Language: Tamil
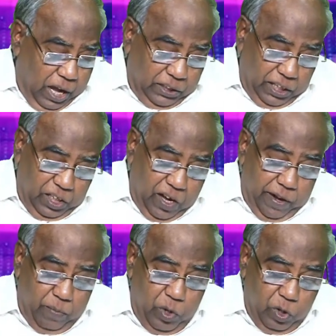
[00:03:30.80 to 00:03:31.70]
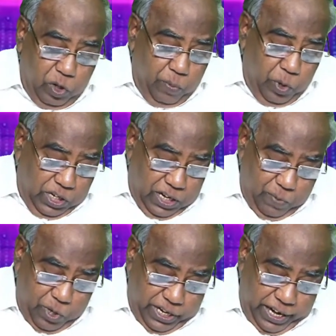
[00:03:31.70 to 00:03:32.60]
அந்த அதிகாரம் முழுக்க முழுக்க
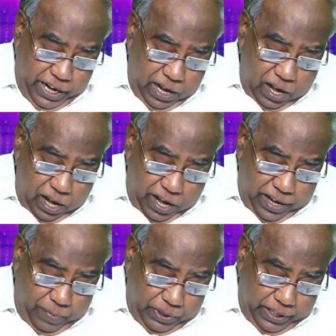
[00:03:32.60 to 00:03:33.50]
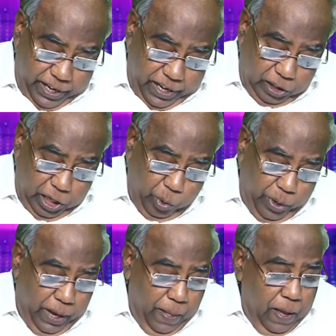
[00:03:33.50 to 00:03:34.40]
முழுக்க ஆறாம் அதிகாரத்தில்
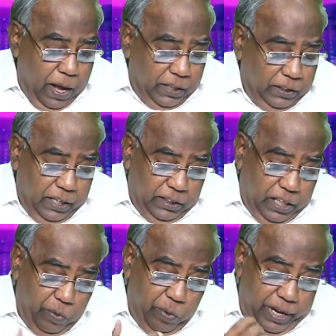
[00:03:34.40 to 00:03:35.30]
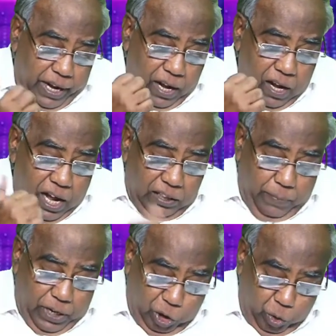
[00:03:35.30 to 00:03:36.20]
கூட அந்த தேவனுடைய அந்த
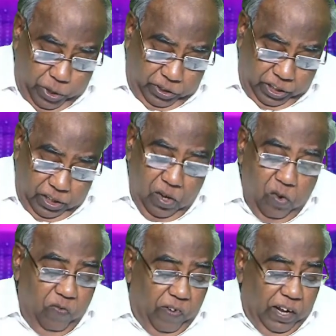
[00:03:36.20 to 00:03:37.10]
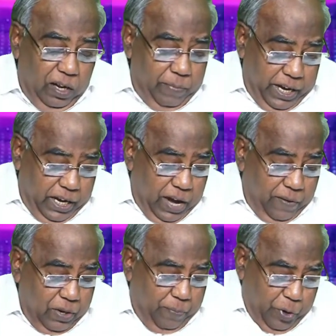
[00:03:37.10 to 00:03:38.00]
மகத்துவத்தின் வல்லமையை
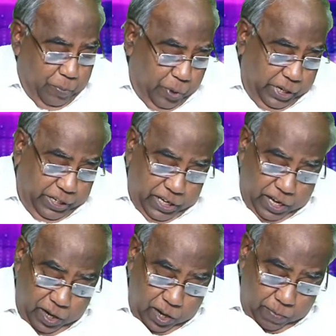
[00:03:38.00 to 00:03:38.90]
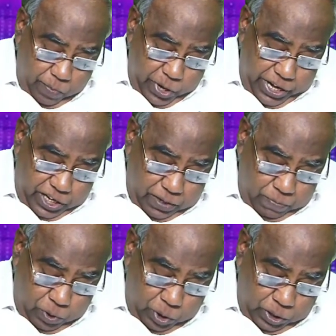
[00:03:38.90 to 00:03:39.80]
அவர் இப்படி முடிக்கிறார்
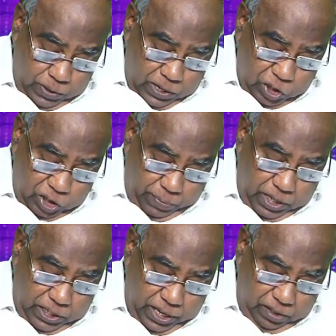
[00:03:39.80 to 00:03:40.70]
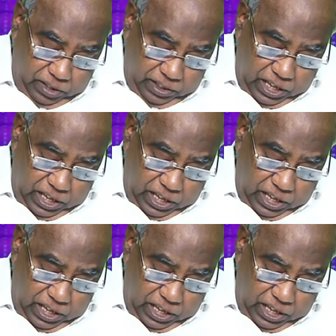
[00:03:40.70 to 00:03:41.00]
முடிக்கும்போது சமாதானத்தின்